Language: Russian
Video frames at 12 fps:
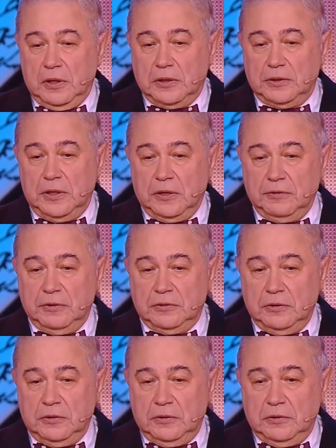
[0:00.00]
Одна говорит,
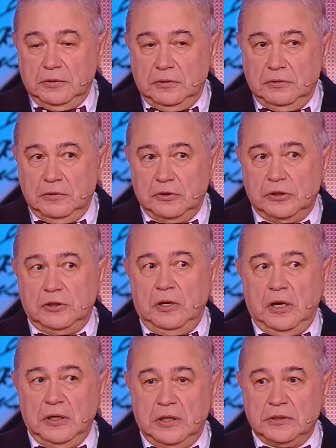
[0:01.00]
ну и
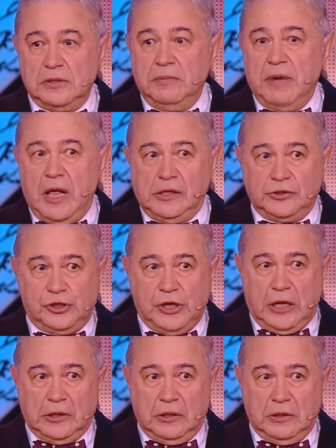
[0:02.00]
что она
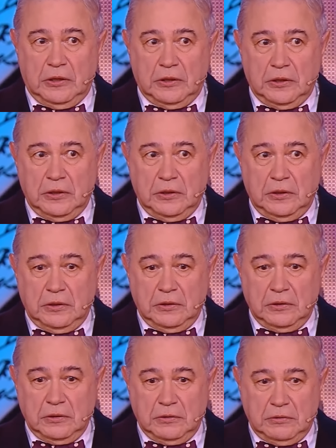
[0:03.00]
замолчала?
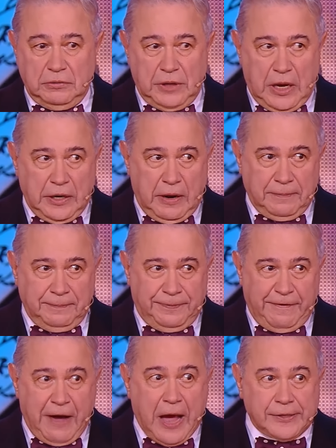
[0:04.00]
Куда нам
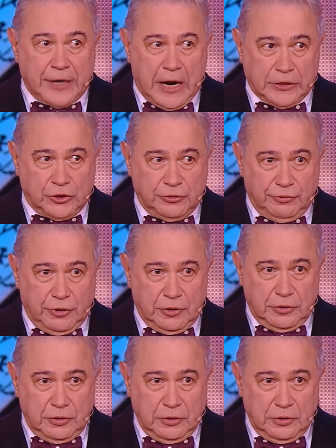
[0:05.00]
поворачивать?
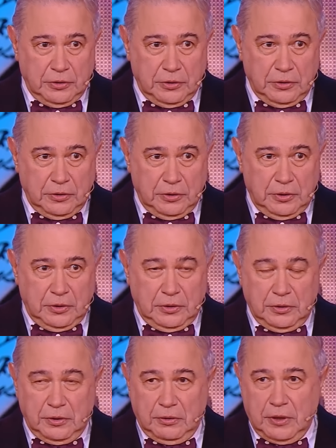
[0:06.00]

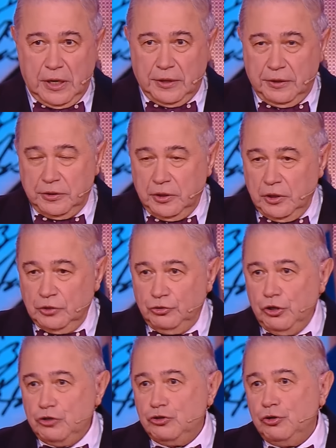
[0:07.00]
Другая говорит,
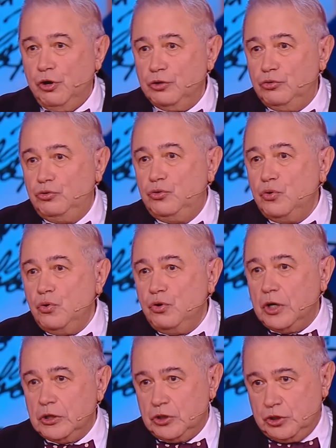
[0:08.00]
ты что,
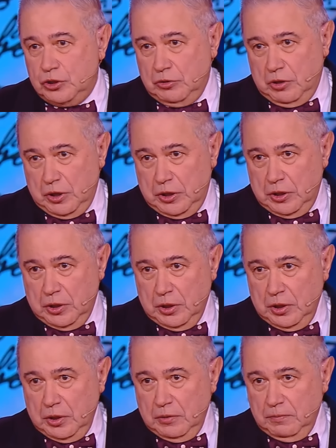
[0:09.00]
дура что ли?
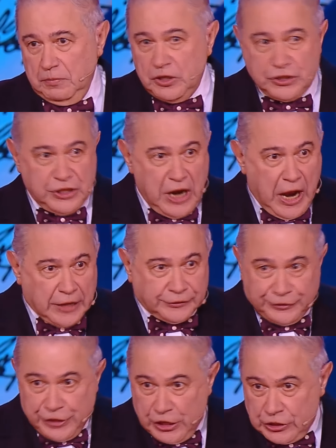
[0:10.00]
Мы же не
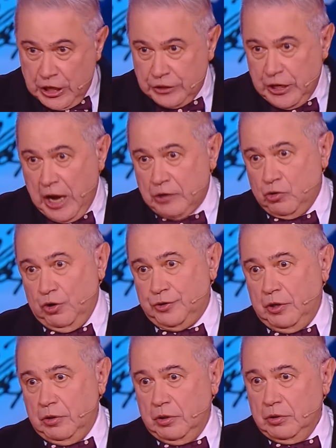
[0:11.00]
одни на
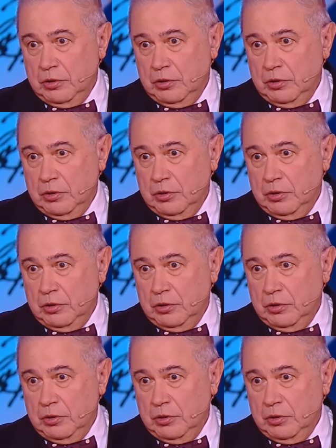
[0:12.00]
дороге.